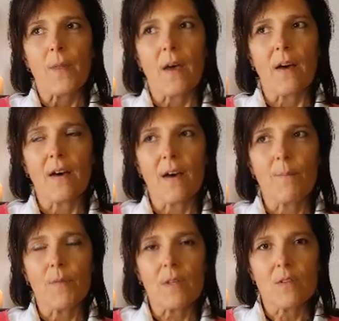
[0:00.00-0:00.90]

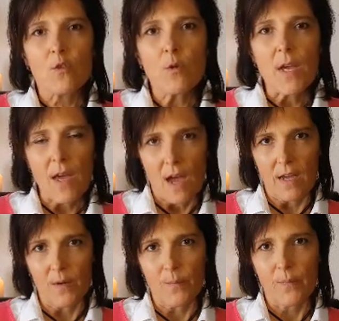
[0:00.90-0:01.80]
ähm,
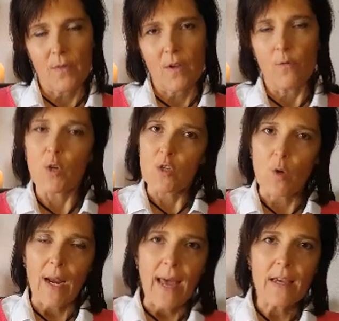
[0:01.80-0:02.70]
zugegangen? Wurdest du
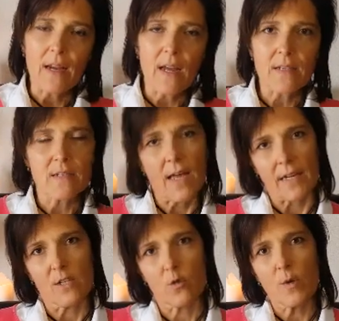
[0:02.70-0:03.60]
allein gelassen?
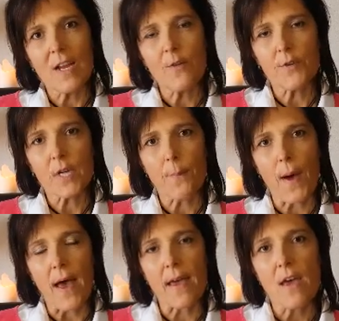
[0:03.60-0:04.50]
Hattest du Hilfe
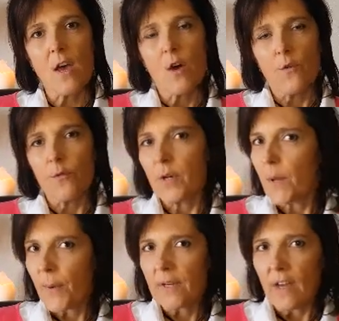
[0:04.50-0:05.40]
dabei? Wurde
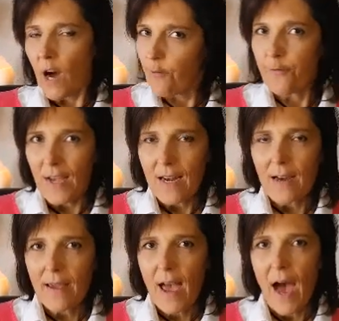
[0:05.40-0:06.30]
bei dir auf Fehler
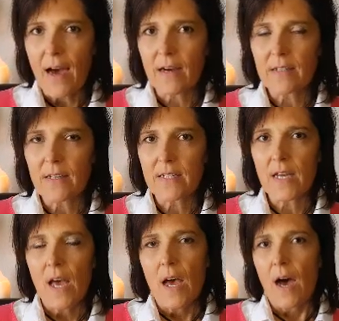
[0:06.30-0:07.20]
geachtet?
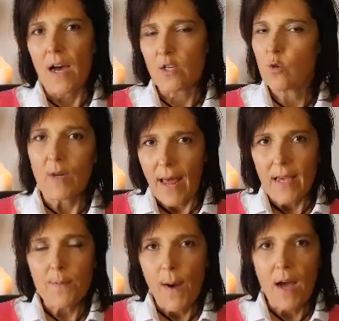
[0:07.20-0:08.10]
Hast du
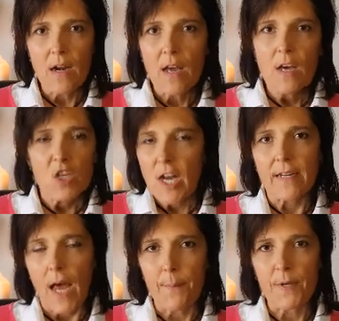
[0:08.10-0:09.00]
gleich mal
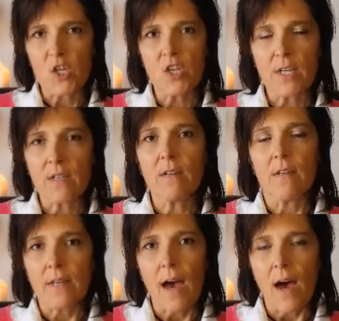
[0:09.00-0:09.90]
schlecht abgeschnitten?
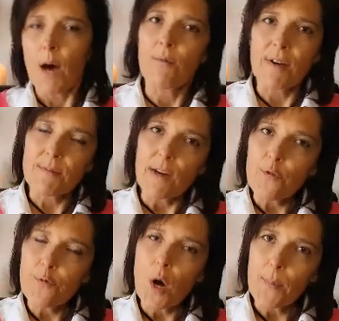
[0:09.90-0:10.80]
Ja, aber was war die
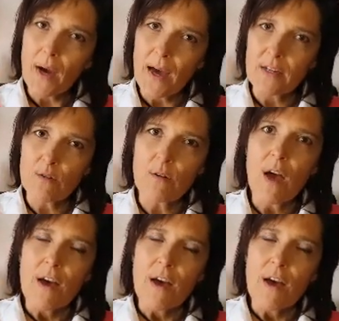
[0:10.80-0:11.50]
Vorbereitung?